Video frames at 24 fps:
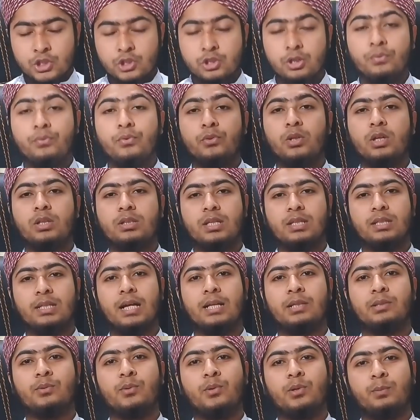সফলতা
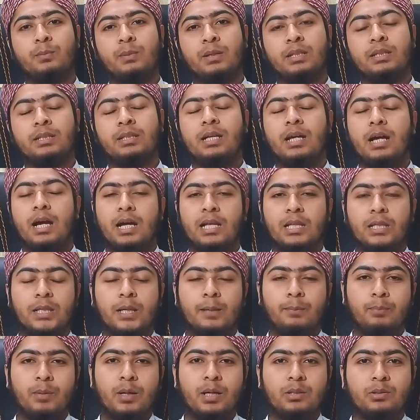দান করবেন
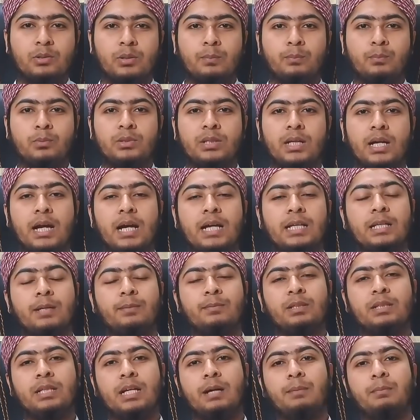আল্লাহ পাক রব্বুর
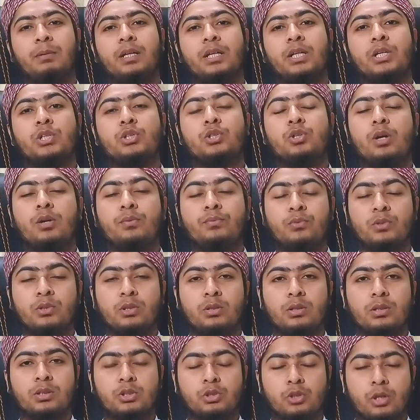আলামিন আমাকে সফল
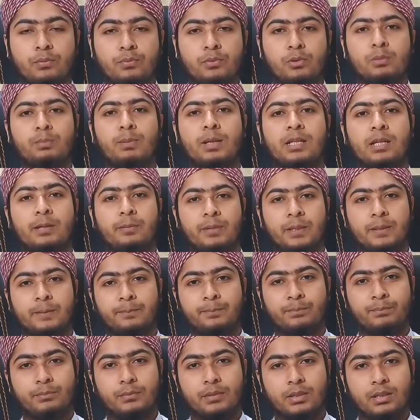সফল বানাবেন
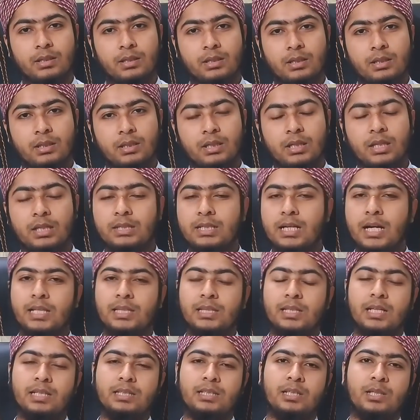এটা
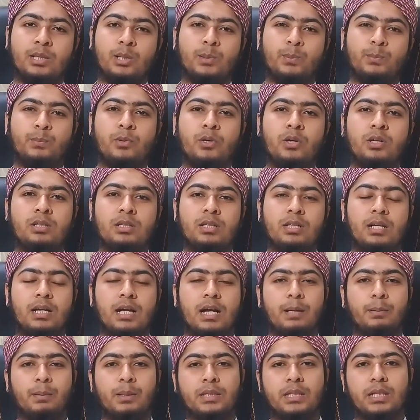আল্লাহ তালার উপর
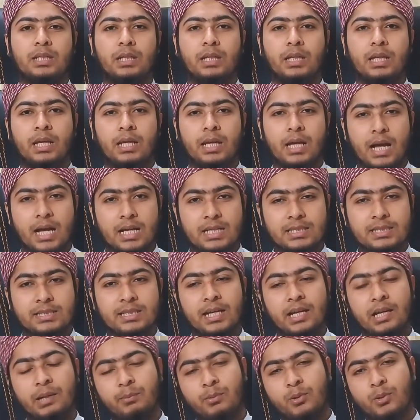আমাদেরকে
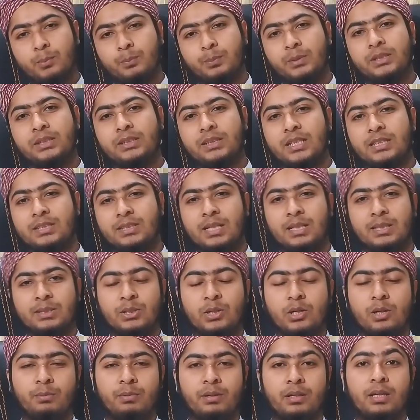আস্থা এবং বিশ্বাস রাখতে
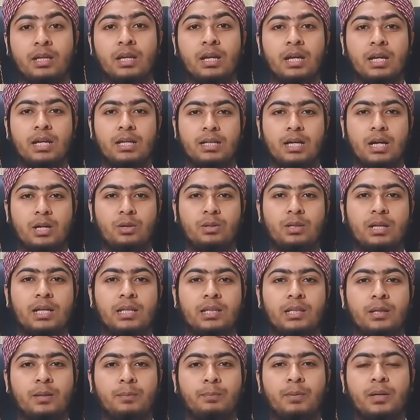হবে কারণ
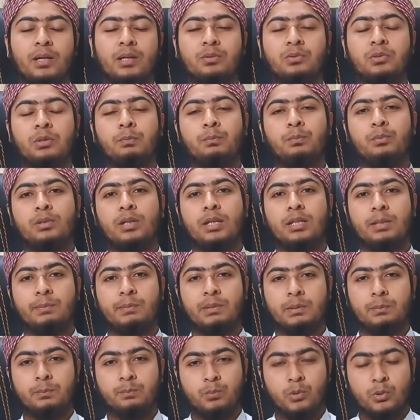আল্লাহ পাক রব্বুর
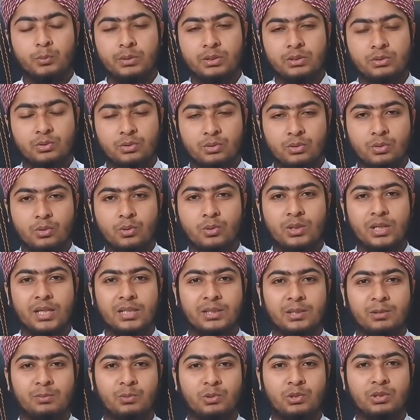আলমিন পবিত্র
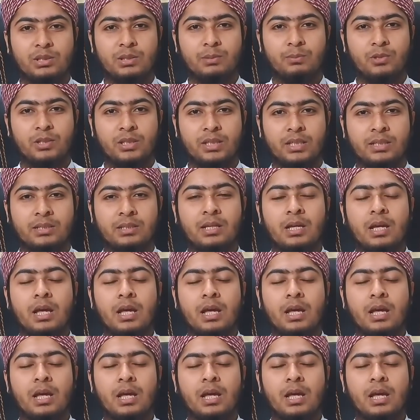কোরআনের মধ্যে বলেন